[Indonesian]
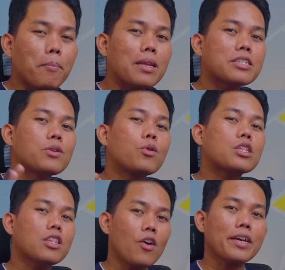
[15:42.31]
Plus
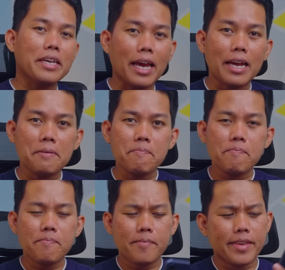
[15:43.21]
Good Lock-nya,
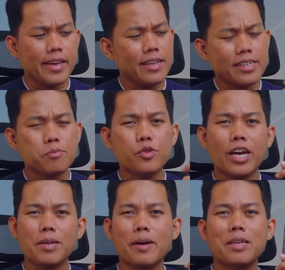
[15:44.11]
ya Samsung
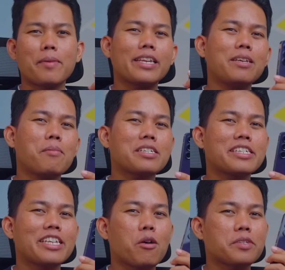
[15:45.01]
A55 ini masih
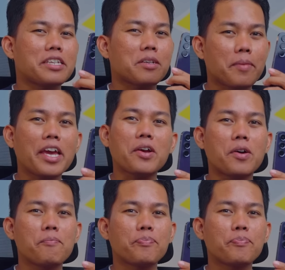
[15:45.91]
jadi opsi yang terbaik kok.